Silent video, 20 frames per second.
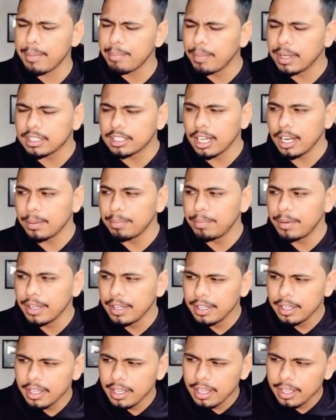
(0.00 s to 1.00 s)
है मतलब
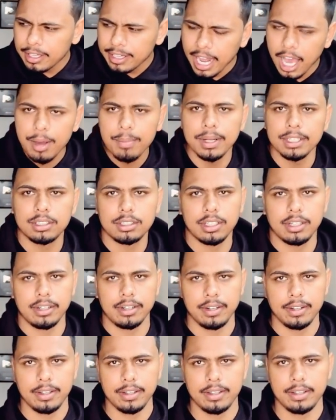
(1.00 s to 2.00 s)
ना मात्र
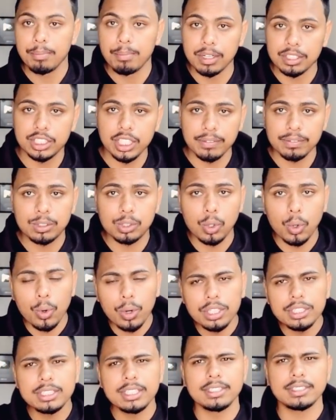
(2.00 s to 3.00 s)
पर सिर्फ
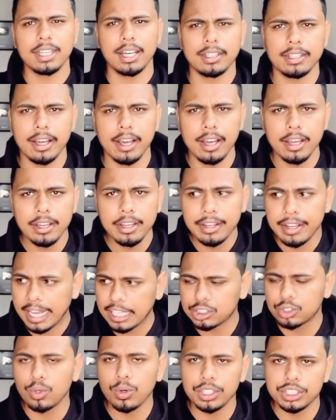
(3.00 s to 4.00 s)
थोड़ी सी ज्यादा
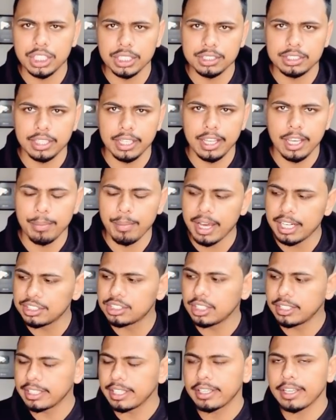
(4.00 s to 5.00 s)
रेस्टोरेशन से हमारी
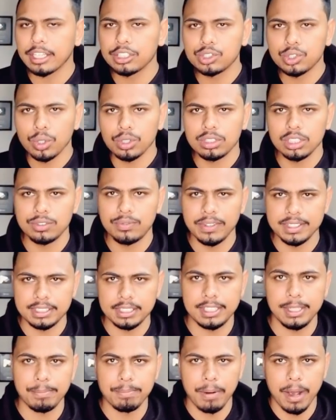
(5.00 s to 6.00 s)
जिंदगी का चौंतीस
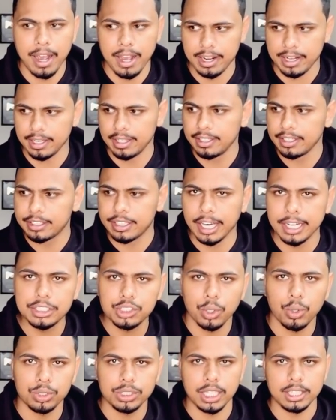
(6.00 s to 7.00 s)
फीसदी भाग
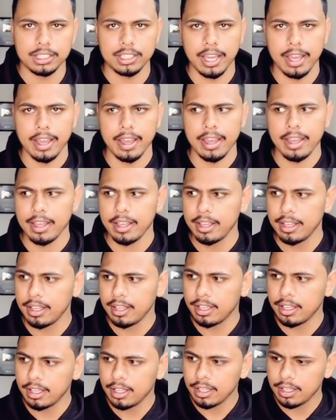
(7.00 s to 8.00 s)
खर्च हो जाता है
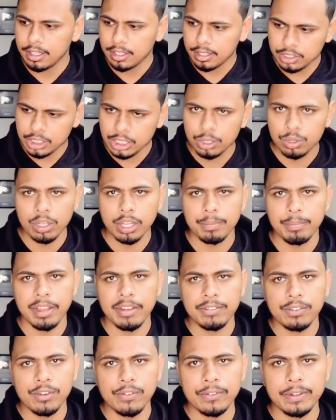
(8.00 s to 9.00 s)
ये तो एक
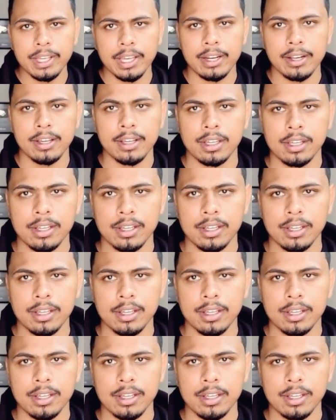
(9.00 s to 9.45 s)
बेवकूफी है ना